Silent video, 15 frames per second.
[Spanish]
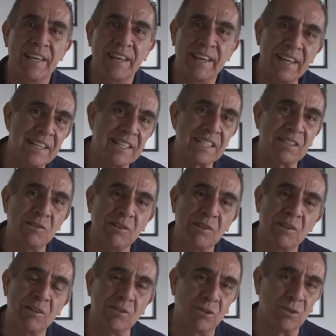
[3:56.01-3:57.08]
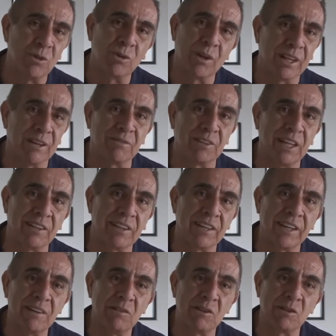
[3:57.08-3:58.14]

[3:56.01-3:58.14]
esto yo lo adapté al terreno,